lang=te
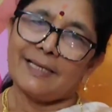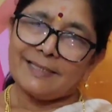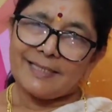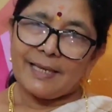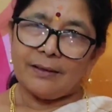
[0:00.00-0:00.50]

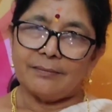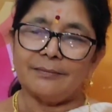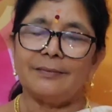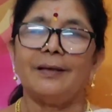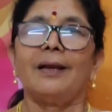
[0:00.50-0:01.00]
జెంట్సేను
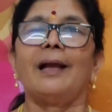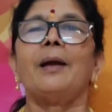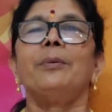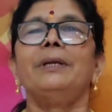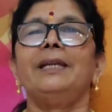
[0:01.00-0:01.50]

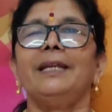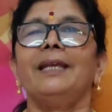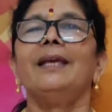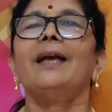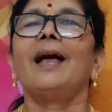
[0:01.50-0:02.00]
కాబట్టి
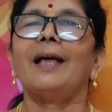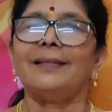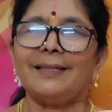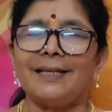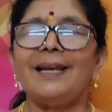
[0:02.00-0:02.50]

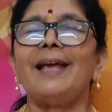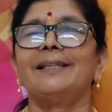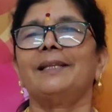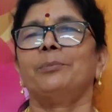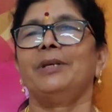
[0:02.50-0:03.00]
అందుకనే
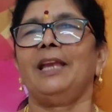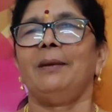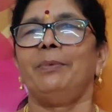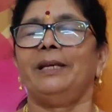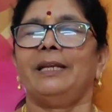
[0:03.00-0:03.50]
ఆ
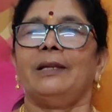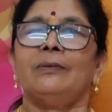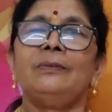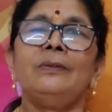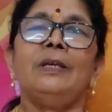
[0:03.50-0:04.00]
తమ్నేలు
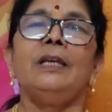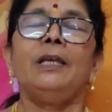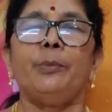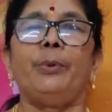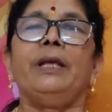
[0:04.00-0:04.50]
పెట్టాను
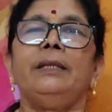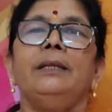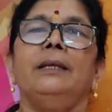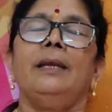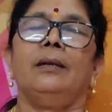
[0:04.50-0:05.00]

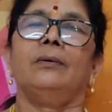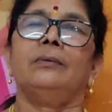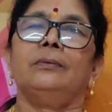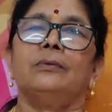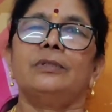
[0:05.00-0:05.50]
ఇప్పుడైతే నేను
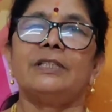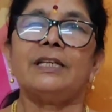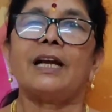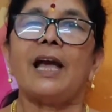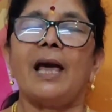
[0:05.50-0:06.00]

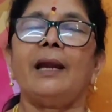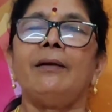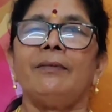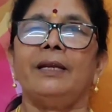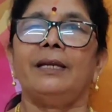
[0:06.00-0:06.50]
వచ్చిన
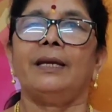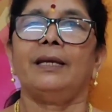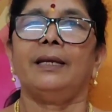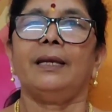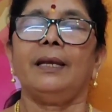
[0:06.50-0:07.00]
కారణం
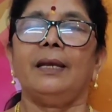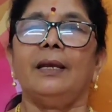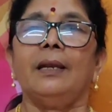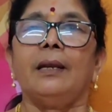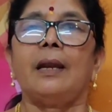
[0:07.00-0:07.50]
ఏంటంటే
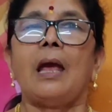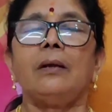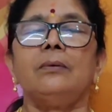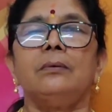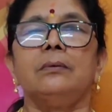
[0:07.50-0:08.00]

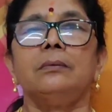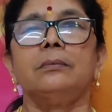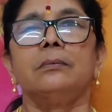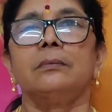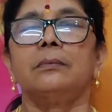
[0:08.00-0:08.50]
నాకు
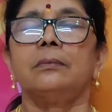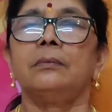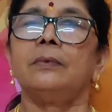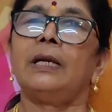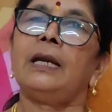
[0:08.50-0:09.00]

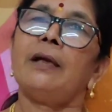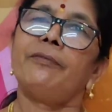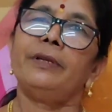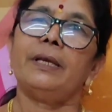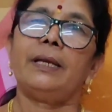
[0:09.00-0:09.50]
వన్ అండ్
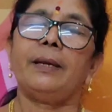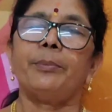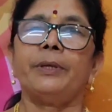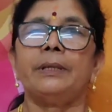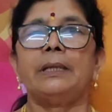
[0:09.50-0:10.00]
హాఫ్ ఇయర్
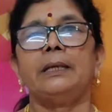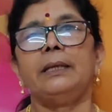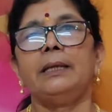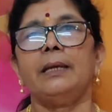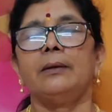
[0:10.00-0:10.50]

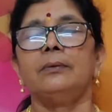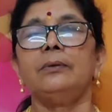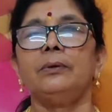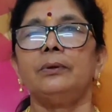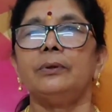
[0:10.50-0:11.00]
అయిపోయిందండి నేను
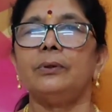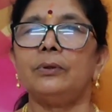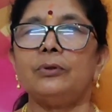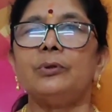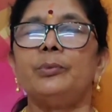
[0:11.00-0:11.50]

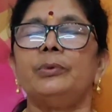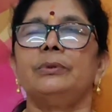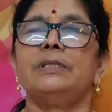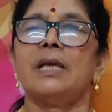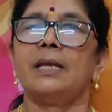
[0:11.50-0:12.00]
యూట్యూబ్
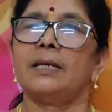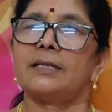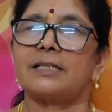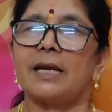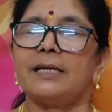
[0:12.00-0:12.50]

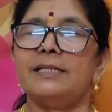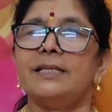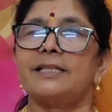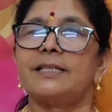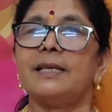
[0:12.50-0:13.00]
ఛానల్ స్టార్ట్
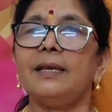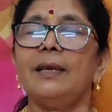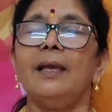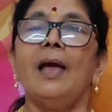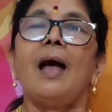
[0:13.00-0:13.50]
చేసి
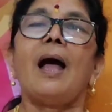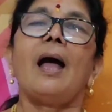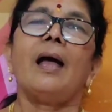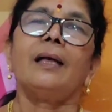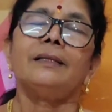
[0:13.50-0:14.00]

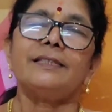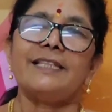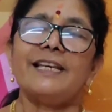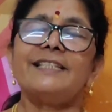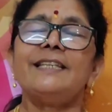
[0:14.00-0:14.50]
ఆ
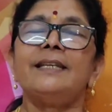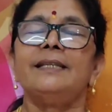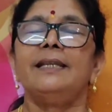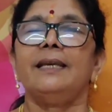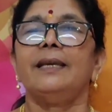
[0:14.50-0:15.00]

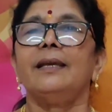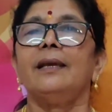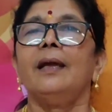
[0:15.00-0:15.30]
చేసింది